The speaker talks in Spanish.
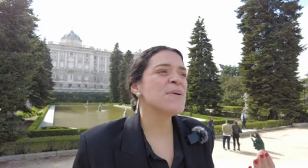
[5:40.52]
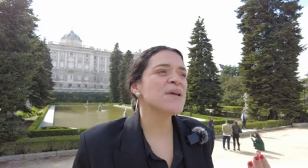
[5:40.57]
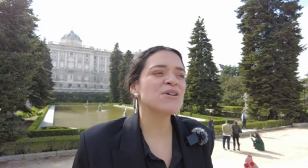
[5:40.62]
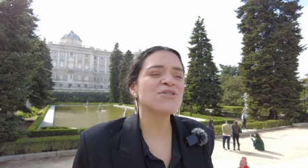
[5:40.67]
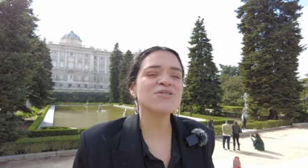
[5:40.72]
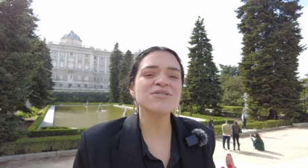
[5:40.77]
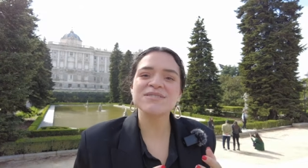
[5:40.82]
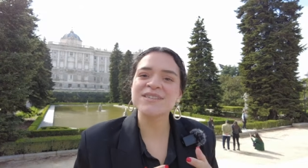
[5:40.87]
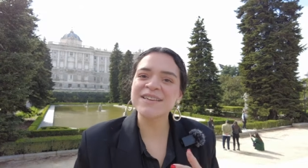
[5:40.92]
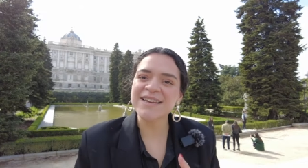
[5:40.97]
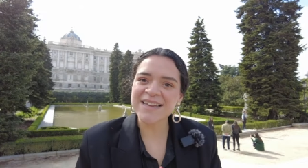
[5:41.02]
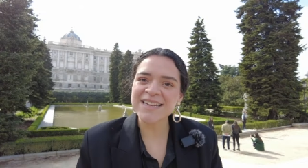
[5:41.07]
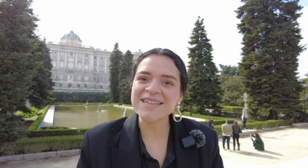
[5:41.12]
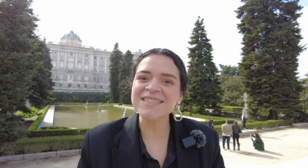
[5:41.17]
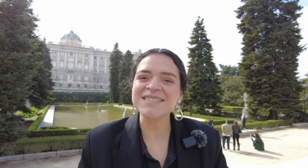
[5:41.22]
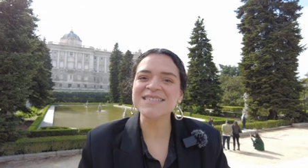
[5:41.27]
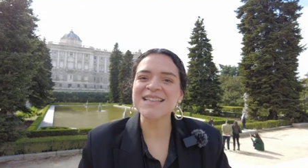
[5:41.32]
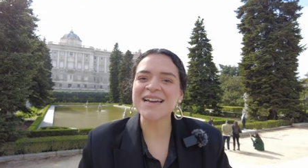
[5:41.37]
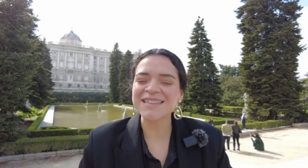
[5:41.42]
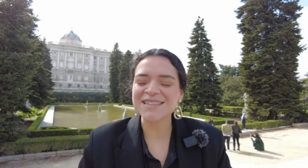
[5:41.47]
pero si
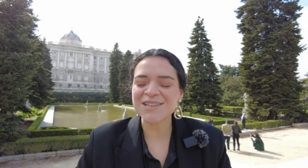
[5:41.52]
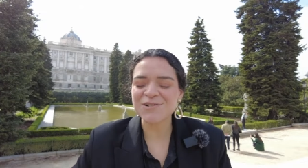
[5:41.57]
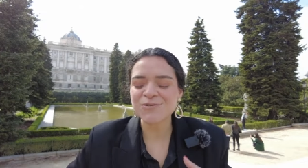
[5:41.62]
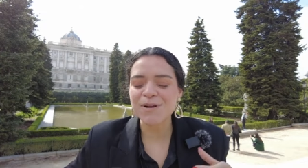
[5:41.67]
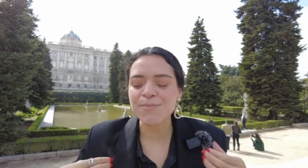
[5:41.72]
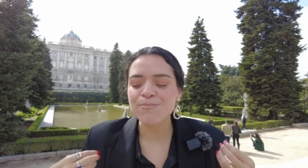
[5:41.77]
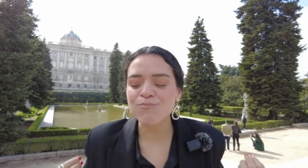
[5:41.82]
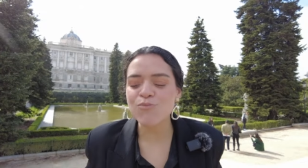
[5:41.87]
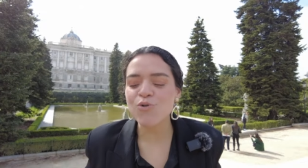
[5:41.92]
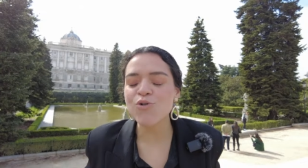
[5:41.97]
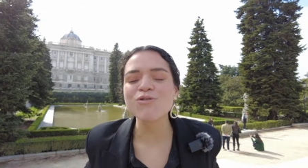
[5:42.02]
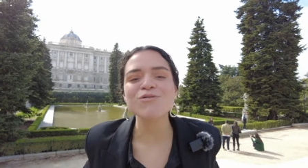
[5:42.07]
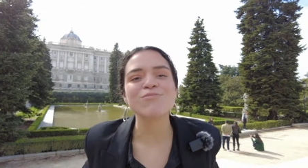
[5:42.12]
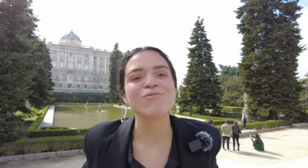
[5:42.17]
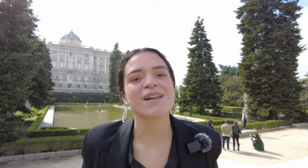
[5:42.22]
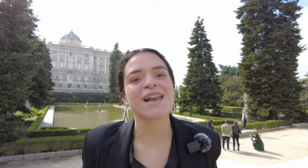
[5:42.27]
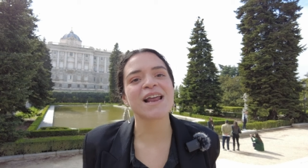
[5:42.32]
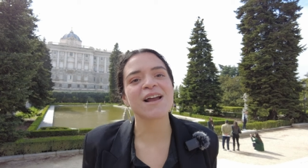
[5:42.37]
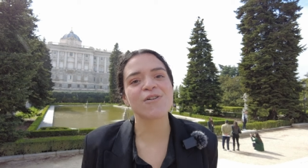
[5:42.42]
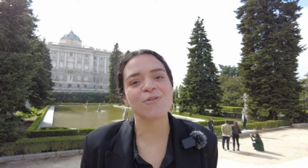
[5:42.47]
quieres darte una muy
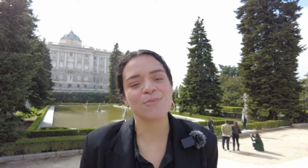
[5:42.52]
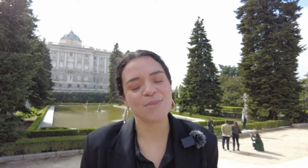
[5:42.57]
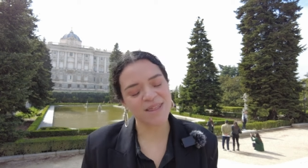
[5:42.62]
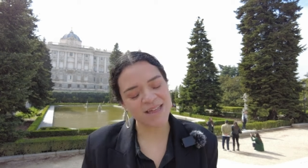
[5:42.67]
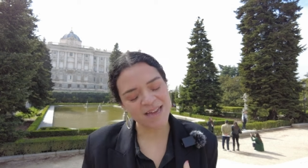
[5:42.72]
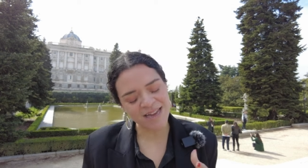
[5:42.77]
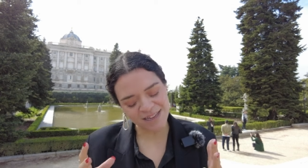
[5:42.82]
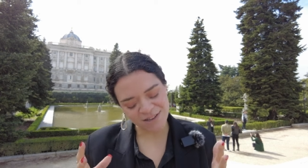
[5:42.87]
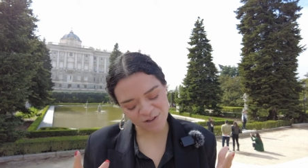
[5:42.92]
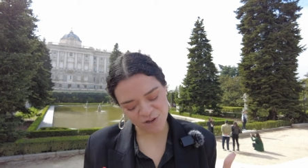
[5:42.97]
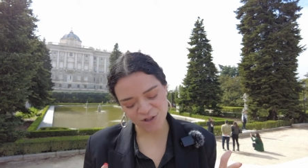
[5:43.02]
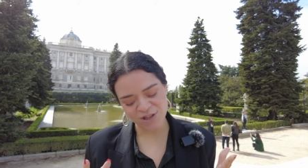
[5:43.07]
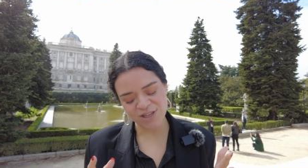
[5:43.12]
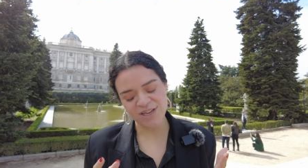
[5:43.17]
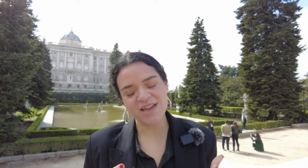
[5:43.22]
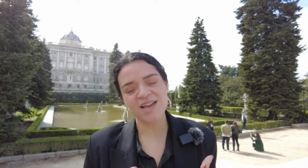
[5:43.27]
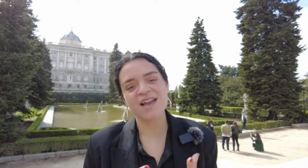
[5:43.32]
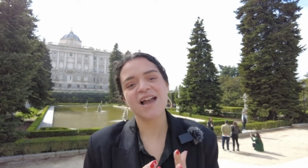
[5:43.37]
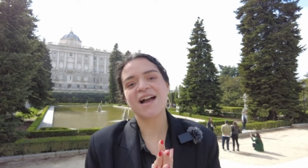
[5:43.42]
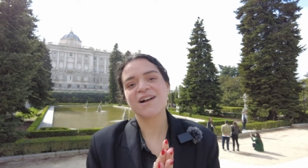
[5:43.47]
buena comida, yo
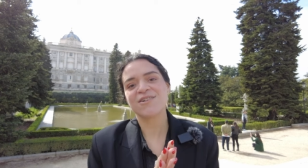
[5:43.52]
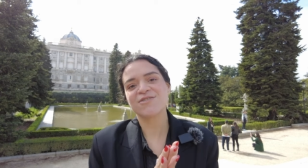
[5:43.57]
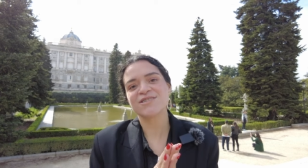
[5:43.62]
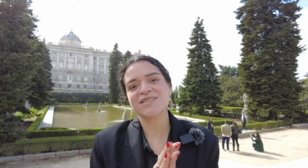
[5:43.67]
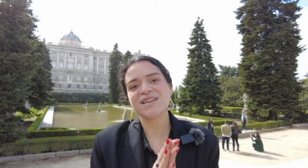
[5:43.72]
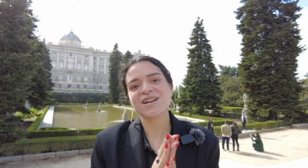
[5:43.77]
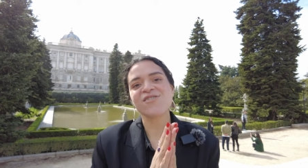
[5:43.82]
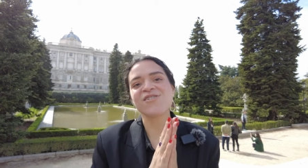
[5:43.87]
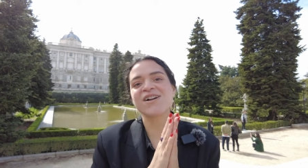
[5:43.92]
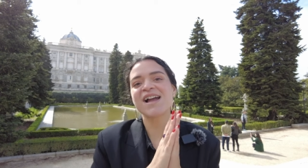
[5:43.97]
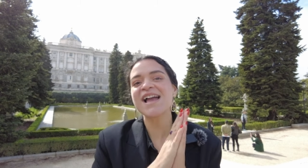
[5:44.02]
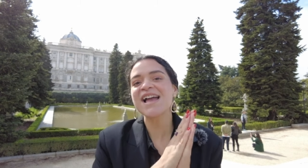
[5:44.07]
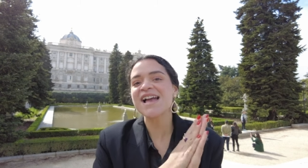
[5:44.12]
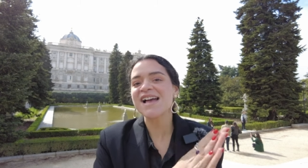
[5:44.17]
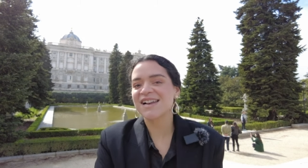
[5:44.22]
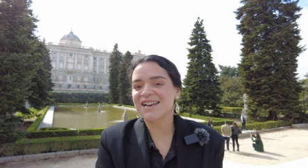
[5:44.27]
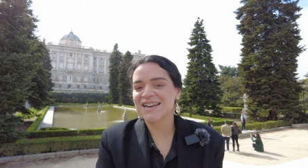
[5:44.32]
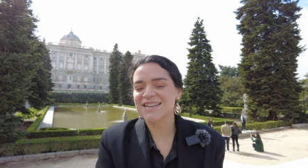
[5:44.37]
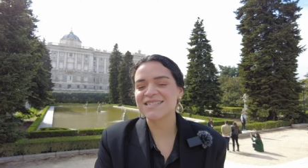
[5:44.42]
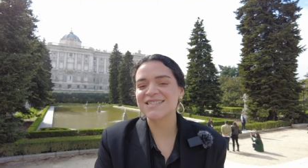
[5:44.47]
te aconsejo que
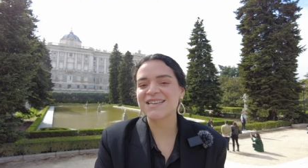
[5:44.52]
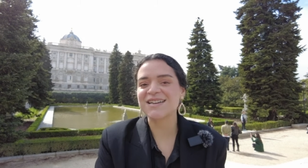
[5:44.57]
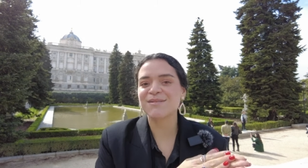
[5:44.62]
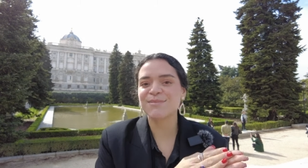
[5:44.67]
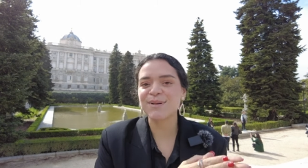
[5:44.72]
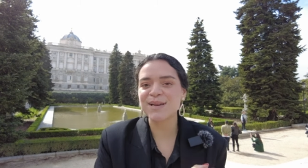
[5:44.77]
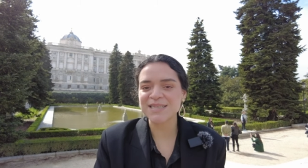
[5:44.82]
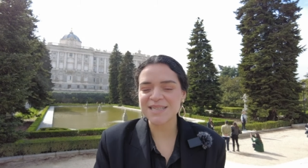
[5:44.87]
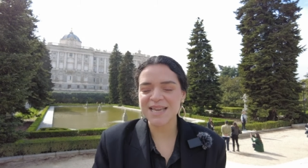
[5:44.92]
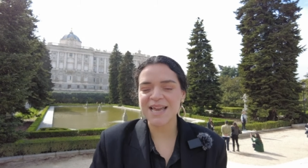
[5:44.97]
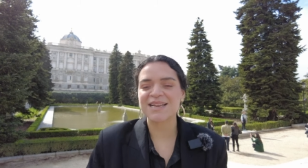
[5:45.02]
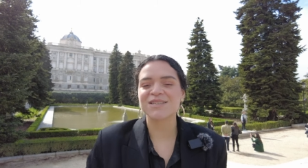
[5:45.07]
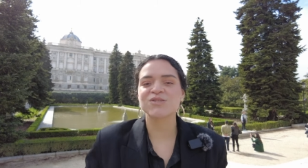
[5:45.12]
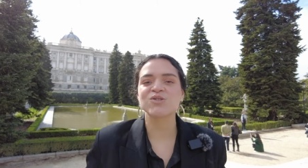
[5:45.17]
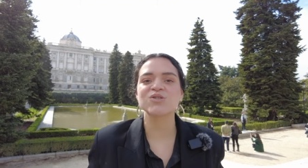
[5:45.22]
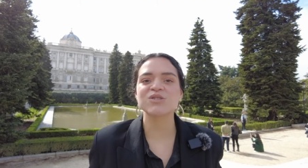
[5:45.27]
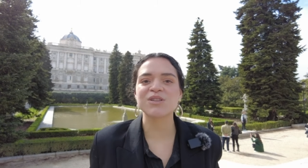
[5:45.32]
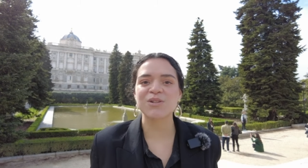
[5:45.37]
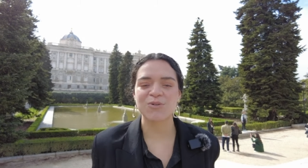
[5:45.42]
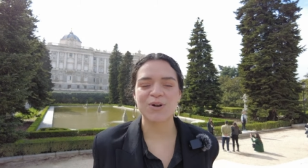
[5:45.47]
reserves
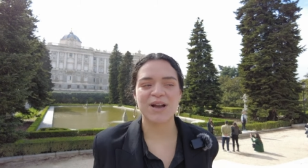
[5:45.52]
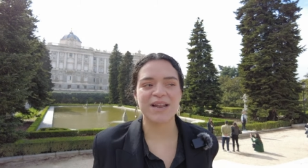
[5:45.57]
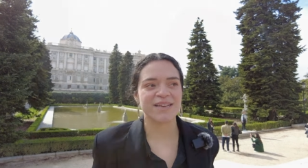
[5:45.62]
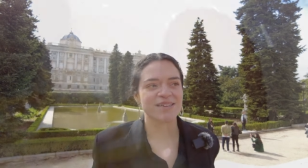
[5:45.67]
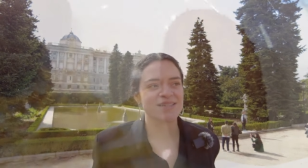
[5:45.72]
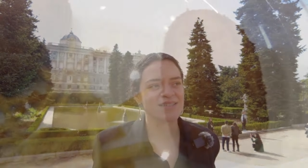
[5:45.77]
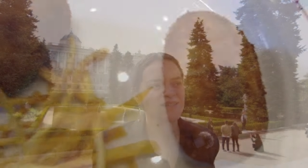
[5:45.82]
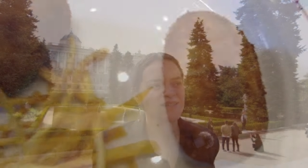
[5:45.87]
esos lugares.